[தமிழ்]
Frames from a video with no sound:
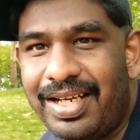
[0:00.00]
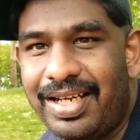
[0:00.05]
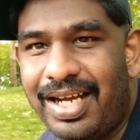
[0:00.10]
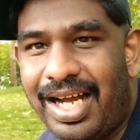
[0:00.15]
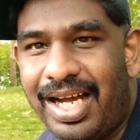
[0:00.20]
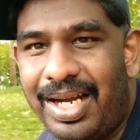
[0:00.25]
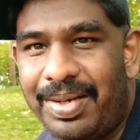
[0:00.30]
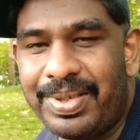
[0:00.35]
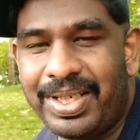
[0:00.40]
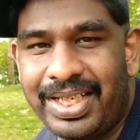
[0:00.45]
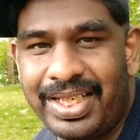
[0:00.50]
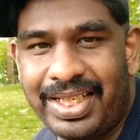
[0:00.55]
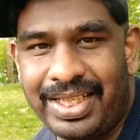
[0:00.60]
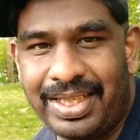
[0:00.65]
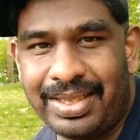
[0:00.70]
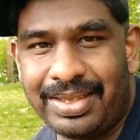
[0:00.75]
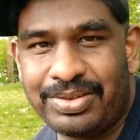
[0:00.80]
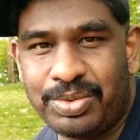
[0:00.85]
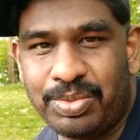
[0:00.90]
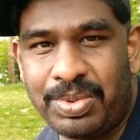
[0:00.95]
அப்படின்னு
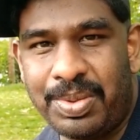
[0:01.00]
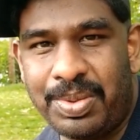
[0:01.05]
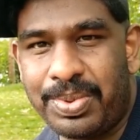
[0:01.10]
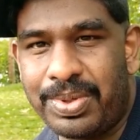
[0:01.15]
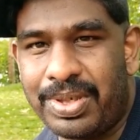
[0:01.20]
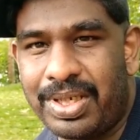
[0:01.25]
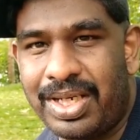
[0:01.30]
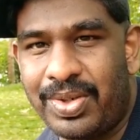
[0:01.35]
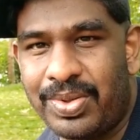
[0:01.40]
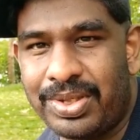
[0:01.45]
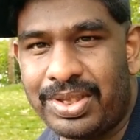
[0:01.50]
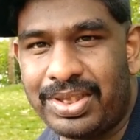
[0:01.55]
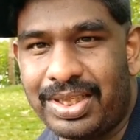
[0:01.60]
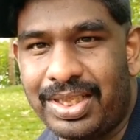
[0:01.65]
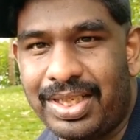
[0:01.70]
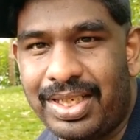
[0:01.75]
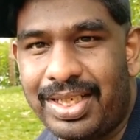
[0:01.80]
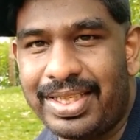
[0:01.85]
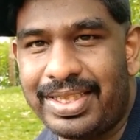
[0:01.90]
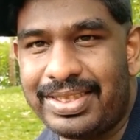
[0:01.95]
நீங்கள் சும்மா புரோட
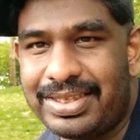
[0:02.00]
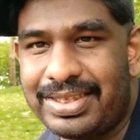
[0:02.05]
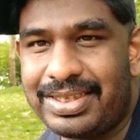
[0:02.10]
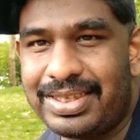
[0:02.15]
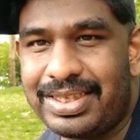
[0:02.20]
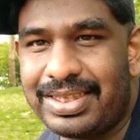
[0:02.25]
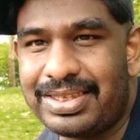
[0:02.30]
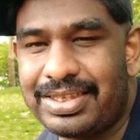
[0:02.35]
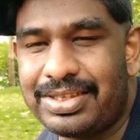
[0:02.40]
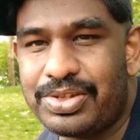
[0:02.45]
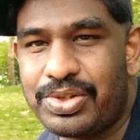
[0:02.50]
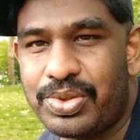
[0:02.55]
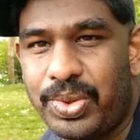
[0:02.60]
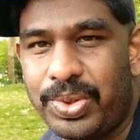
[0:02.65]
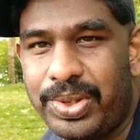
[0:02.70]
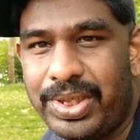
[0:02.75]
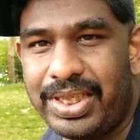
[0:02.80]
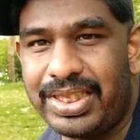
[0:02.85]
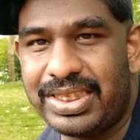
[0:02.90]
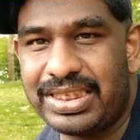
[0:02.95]
விட்டுருந்தீங்கன்னா இஸ் ஜஸ்ட்
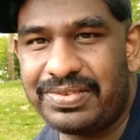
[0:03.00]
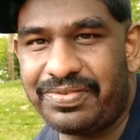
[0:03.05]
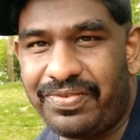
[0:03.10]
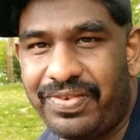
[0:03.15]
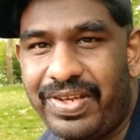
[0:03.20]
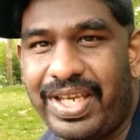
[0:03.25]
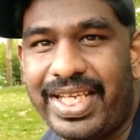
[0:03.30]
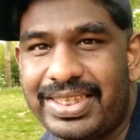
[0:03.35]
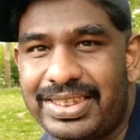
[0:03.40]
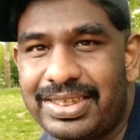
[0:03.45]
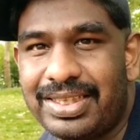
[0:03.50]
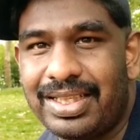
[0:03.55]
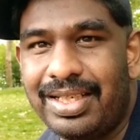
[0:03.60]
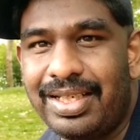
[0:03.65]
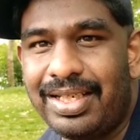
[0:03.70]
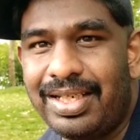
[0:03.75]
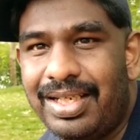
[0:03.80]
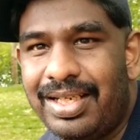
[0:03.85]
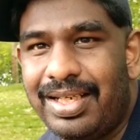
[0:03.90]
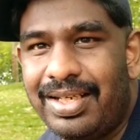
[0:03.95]
ஷோயிங் ஹிஸ் ஃபேஸ்
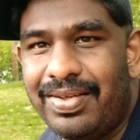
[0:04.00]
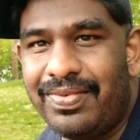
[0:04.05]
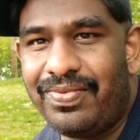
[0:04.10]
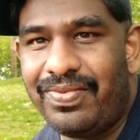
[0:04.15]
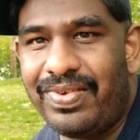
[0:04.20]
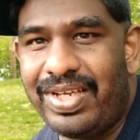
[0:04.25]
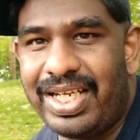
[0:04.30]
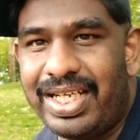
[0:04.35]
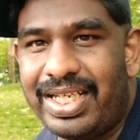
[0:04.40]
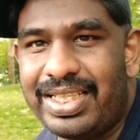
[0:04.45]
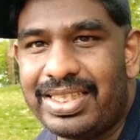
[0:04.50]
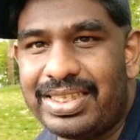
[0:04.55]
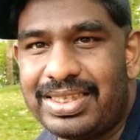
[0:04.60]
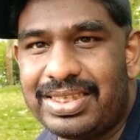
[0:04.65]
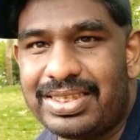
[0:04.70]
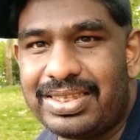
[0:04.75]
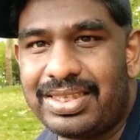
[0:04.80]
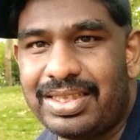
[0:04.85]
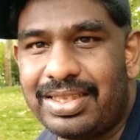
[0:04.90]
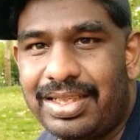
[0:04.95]
வென் இட் இஸ்
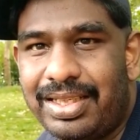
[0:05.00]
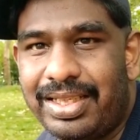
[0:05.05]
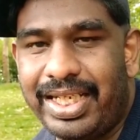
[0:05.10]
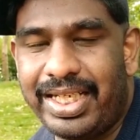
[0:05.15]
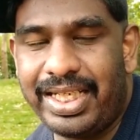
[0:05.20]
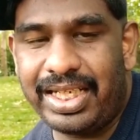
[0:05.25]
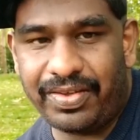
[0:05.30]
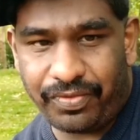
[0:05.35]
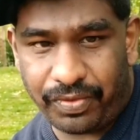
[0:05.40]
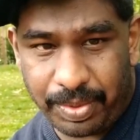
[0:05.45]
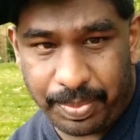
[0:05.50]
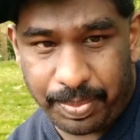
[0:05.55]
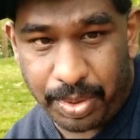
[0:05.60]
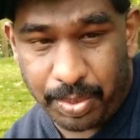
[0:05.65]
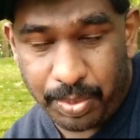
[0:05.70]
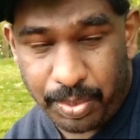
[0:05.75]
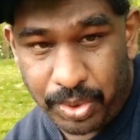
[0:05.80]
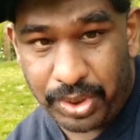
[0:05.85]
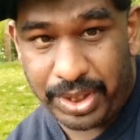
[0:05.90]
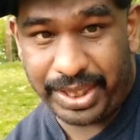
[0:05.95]
நீடட் ஃபார்
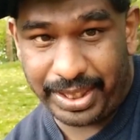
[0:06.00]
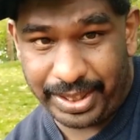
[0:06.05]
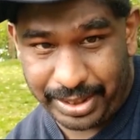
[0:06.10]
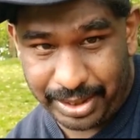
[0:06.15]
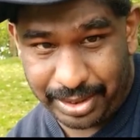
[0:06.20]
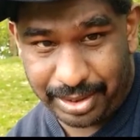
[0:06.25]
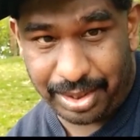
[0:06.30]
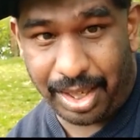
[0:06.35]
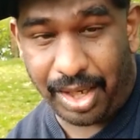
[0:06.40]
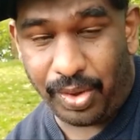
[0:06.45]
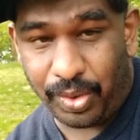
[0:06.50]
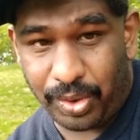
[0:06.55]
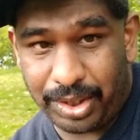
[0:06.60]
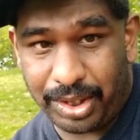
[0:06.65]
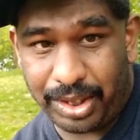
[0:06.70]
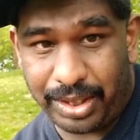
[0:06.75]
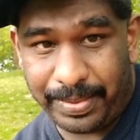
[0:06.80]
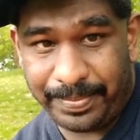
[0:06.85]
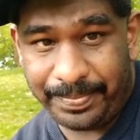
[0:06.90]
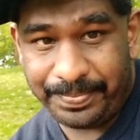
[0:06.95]
ப்ரொமோட்டிங் இட்
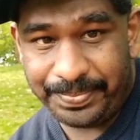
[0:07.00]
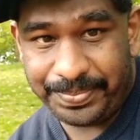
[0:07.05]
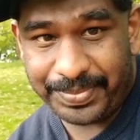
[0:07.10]
அவ்வளோதான்